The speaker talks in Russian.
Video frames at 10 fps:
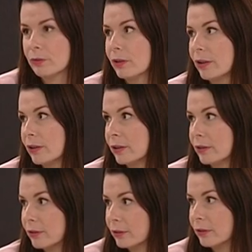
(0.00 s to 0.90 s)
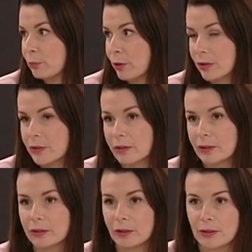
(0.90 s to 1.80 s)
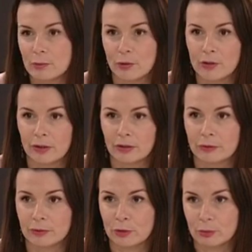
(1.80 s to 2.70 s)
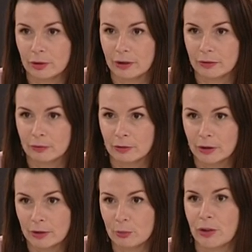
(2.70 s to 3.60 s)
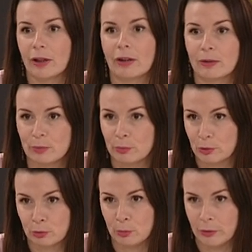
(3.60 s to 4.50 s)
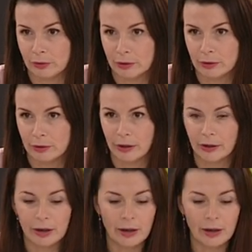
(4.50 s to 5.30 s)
это практика, 30% теория. Вот это меня как бы подкупило. Да?